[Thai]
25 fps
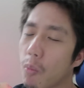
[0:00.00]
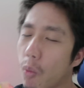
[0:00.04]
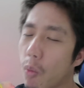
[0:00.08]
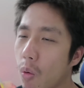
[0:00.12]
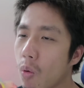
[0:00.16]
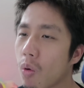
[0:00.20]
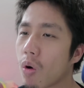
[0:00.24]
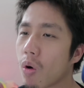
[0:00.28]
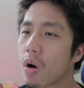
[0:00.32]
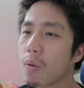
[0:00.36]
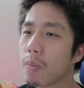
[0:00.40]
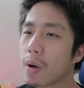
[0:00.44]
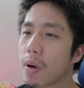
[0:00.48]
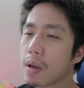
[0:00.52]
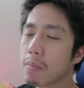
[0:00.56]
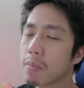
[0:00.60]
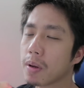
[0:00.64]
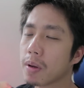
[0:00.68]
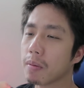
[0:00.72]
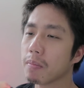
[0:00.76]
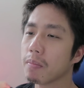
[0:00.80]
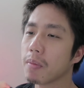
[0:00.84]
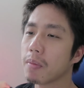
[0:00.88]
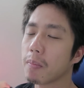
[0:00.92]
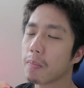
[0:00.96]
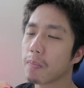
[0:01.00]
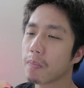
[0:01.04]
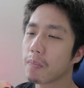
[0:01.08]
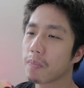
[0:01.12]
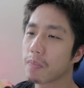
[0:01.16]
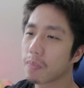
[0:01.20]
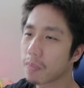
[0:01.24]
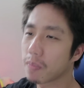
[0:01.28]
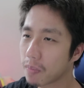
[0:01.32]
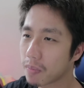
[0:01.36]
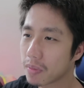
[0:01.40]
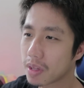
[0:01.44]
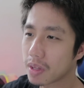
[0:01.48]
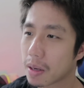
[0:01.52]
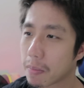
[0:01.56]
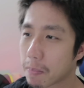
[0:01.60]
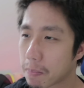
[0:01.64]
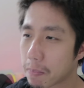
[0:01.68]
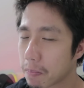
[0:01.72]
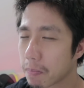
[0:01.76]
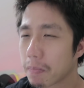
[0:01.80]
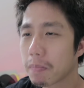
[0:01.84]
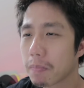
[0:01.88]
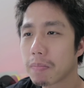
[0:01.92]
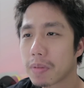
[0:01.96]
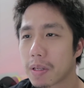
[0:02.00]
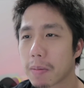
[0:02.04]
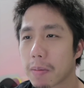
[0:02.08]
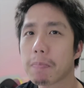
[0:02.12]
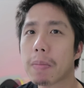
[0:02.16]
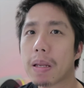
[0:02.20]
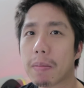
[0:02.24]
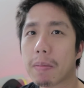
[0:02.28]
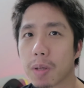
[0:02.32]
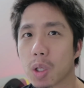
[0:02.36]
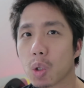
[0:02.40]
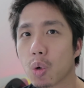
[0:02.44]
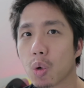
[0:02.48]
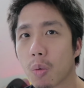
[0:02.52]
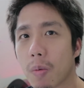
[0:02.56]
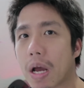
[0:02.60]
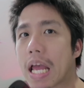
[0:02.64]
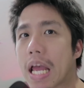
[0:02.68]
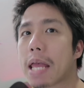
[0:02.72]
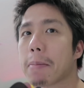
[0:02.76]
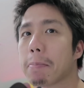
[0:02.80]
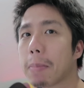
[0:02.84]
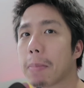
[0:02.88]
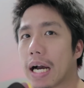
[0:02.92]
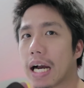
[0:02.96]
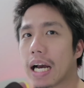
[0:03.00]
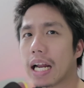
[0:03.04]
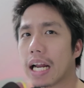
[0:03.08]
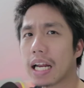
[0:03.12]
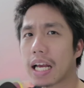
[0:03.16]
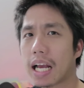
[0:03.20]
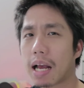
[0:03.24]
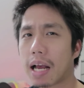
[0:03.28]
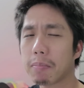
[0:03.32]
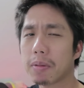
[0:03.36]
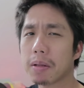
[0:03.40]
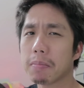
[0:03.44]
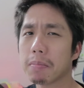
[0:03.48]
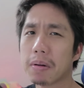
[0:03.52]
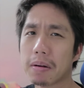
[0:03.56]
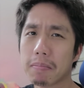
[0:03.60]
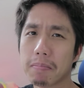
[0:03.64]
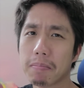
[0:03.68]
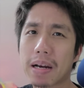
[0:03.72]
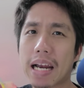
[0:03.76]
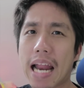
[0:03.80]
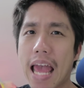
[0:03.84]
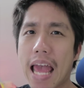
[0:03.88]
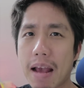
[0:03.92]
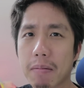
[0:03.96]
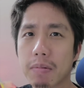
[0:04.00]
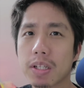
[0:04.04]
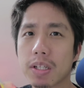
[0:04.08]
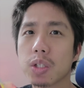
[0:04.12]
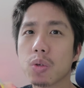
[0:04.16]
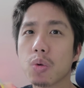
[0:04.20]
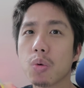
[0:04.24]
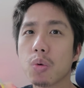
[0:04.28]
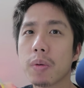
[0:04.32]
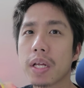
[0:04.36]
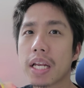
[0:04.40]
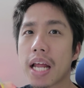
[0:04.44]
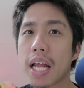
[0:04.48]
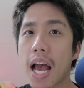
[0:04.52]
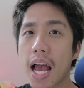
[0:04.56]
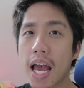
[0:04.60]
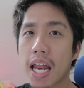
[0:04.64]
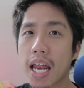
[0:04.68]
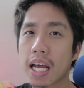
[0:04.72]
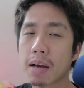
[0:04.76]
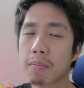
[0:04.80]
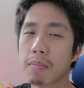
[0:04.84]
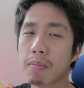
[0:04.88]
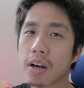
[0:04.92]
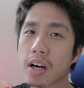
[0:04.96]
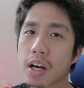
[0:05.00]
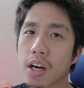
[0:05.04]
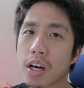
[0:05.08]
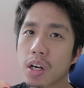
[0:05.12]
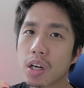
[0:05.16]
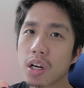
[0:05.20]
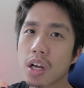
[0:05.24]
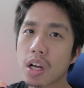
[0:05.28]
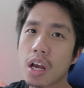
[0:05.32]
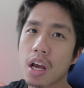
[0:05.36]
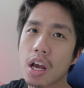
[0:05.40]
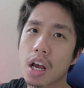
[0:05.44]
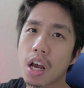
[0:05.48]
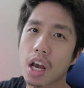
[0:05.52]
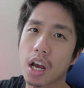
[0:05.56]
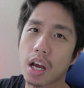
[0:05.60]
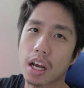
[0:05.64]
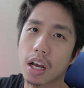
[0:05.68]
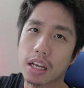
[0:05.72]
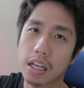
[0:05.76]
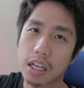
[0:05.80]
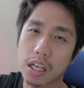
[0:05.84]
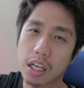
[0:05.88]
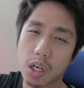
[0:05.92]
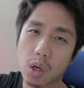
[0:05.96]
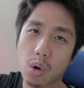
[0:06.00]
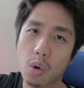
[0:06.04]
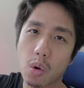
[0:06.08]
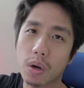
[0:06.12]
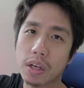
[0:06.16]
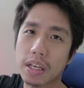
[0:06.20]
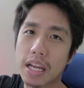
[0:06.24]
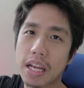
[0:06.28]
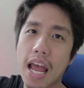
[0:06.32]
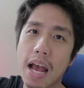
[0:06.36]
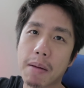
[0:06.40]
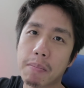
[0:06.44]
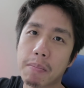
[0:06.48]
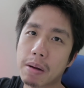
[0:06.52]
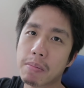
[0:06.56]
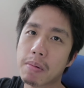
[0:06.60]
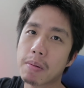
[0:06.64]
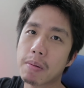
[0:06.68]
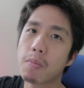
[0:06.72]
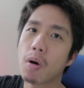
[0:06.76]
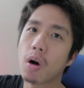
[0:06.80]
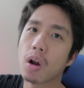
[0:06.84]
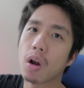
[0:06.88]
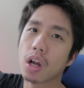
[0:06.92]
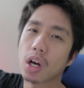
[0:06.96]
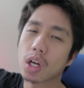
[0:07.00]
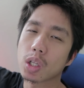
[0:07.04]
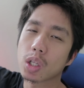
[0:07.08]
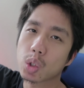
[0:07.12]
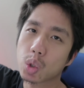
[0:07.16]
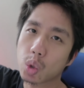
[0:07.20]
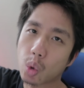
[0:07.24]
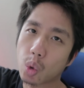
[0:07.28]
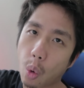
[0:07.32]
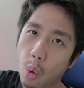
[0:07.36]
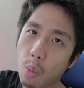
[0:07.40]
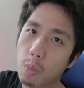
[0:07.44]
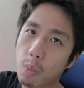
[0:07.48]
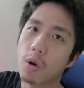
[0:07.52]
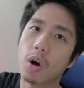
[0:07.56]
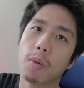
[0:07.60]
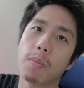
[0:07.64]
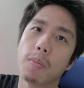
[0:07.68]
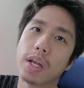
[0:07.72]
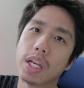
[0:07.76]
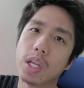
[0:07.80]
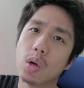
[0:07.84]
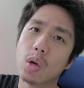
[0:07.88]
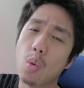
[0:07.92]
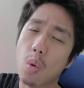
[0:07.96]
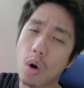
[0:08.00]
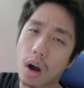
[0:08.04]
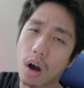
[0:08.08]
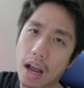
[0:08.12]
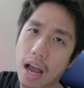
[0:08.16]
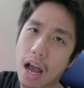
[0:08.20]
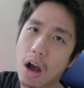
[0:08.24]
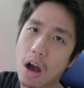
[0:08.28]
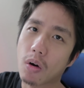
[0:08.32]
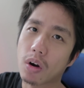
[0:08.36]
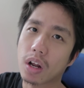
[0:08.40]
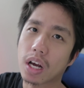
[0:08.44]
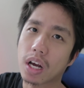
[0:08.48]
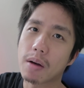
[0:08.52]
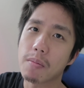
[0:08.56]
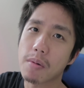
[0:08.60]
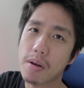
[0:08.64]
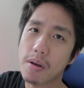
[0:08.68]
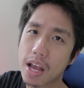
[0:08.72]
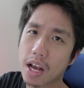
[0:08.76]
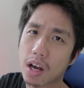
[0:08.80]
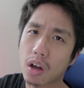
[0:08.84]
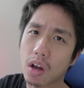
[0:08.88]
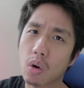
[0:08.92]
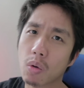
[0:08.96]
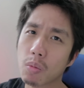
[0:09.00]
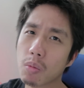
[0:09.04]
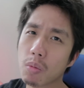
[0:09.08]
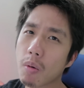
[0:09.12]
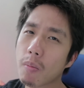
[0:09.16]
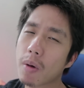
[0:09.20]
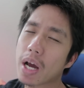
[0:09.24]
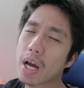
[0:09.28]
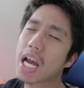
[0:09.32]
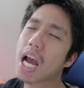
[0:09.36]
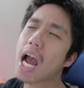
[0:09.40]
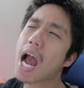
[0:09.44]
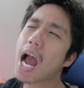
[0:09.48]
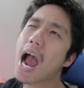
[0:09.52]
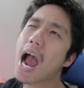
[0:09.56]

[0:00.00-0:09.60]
พุ่งเข้าไปเหมือนแบบจะปิดประตูไม่ให้เปิดนะครับแต่เหมือนแรงมันสู้ไม่ได้นะครับแล้วก็โดนแย่งไม้เบสบอลแล้วก็ทุบเข้าไปที่หัวเข่านะครับพระเอกก็ล้มลงไป